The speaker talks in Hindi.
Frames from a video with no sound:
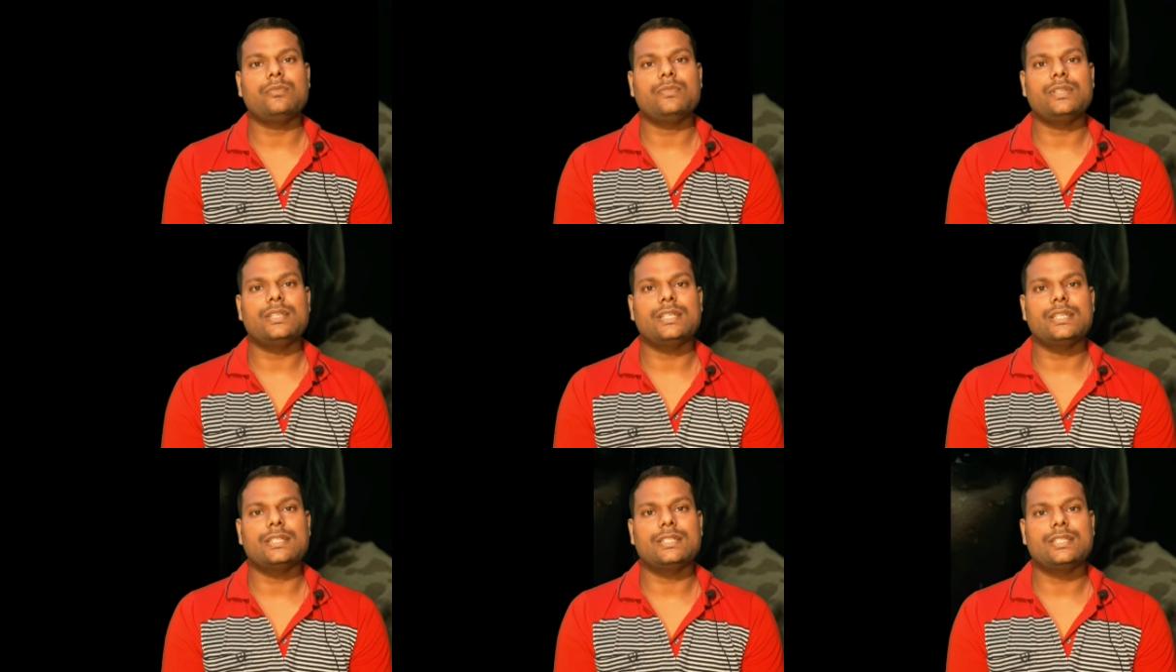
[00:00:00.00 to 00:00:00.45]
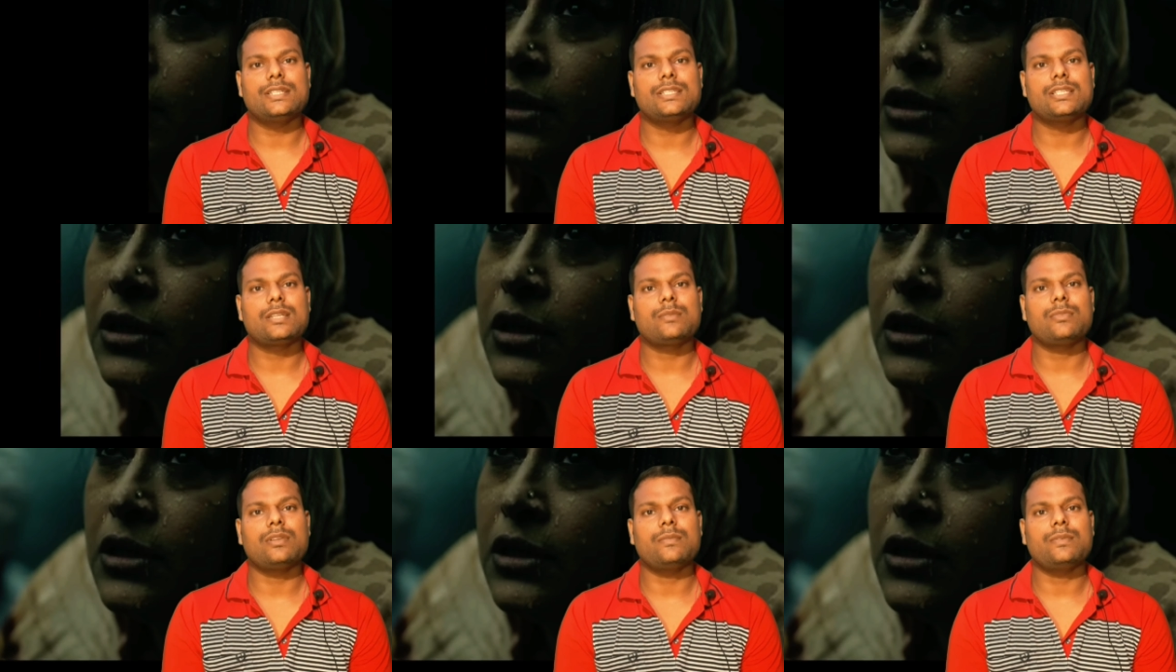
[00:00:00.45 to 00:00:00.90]
मूवी के
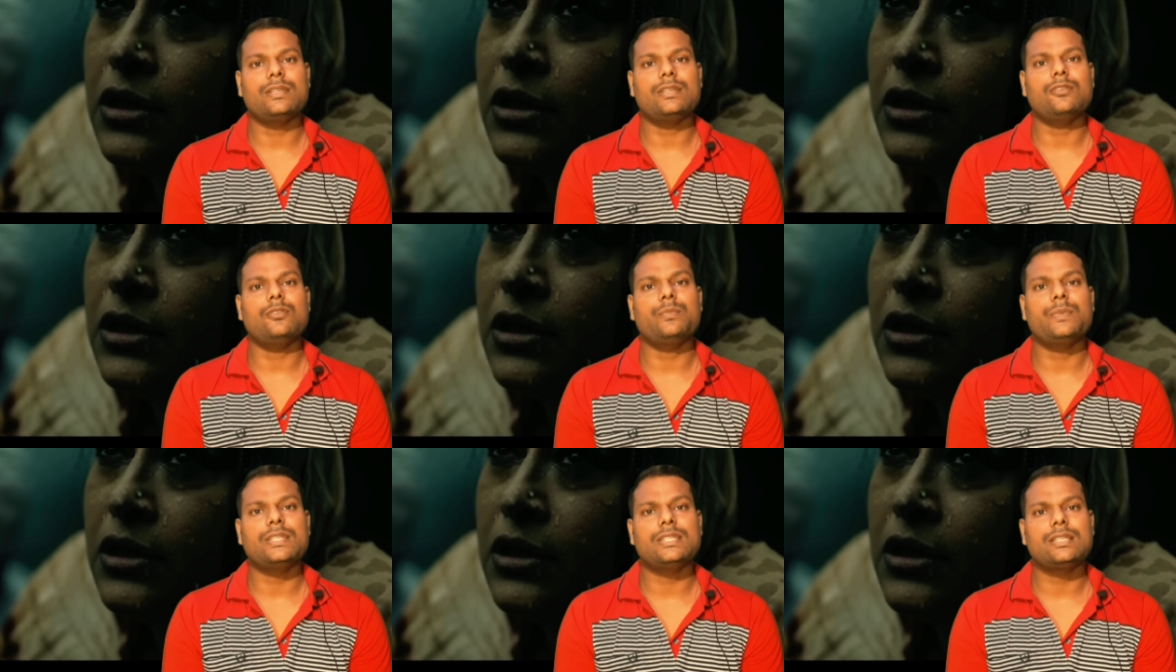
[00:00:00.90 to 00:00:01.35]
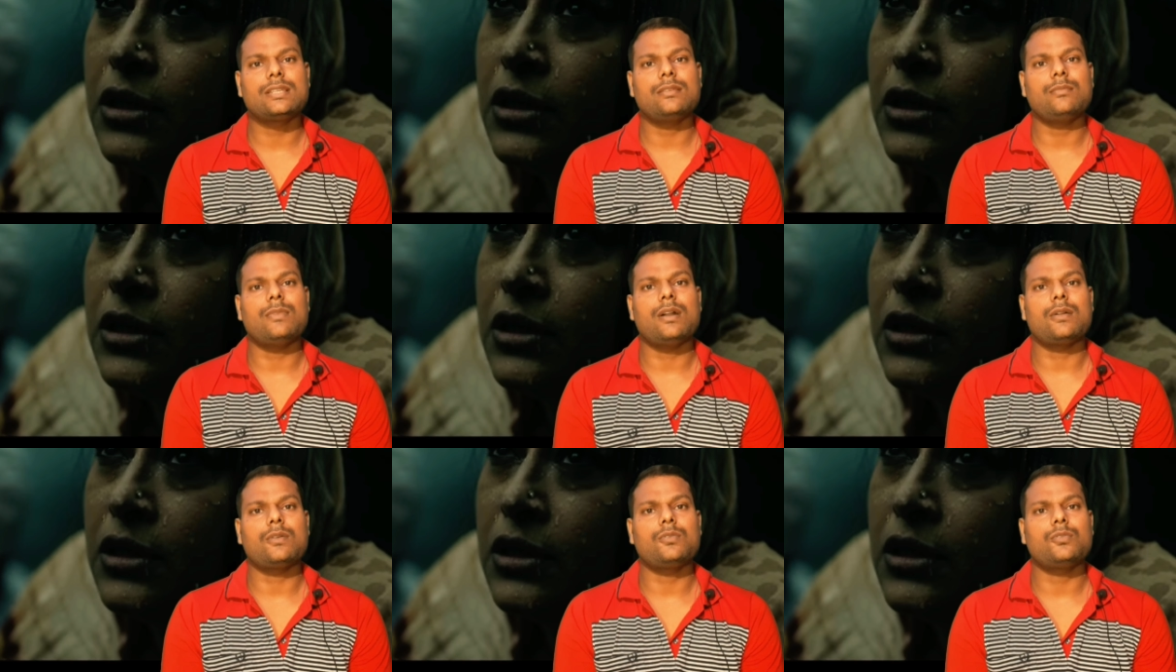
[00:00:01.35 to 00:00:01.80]
टीजर में भी उपेंद्र
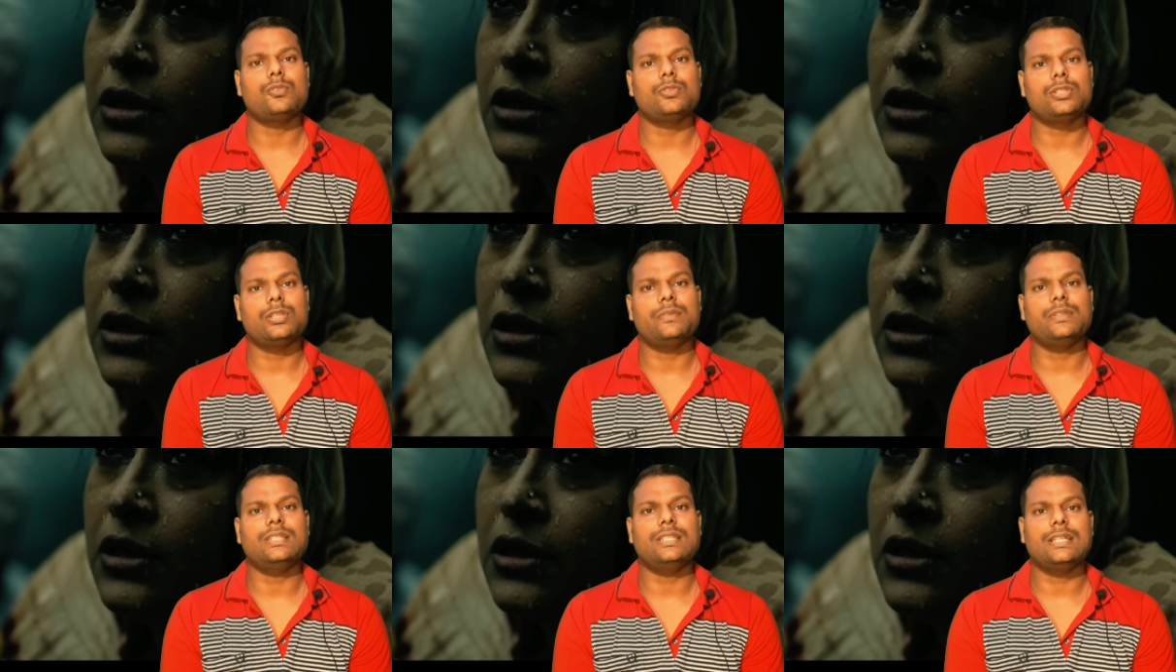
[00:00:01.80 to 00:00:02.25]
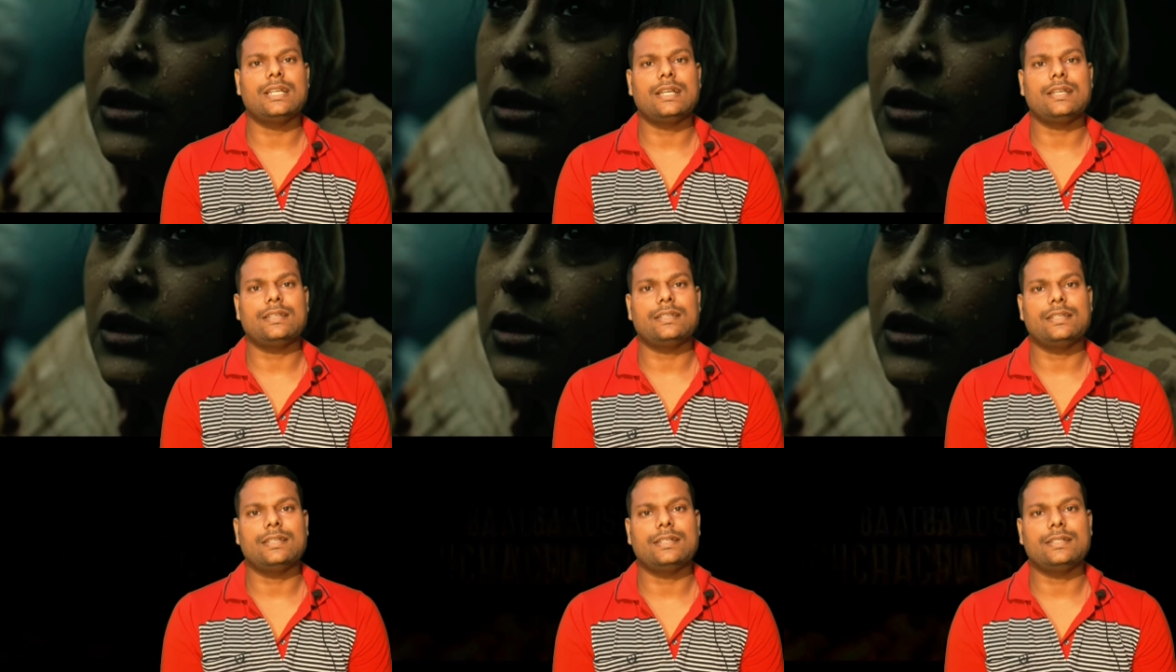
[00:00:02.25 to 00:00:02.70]
की माँ को रोते हुए
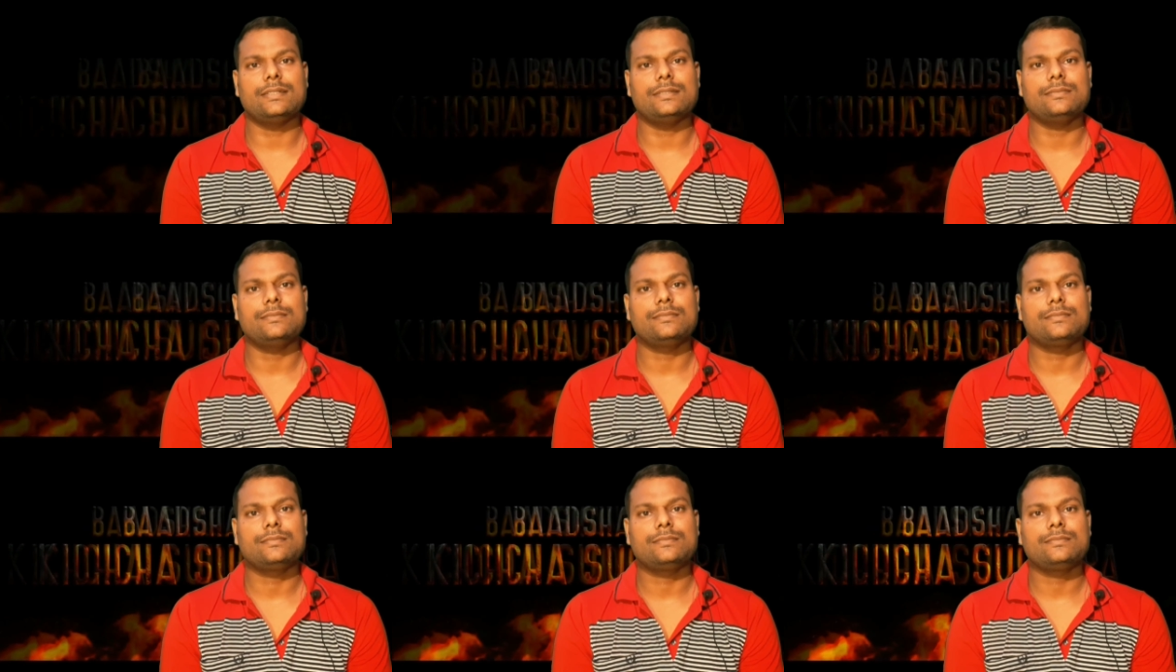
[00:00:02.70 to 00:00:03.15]
दिखाया गया है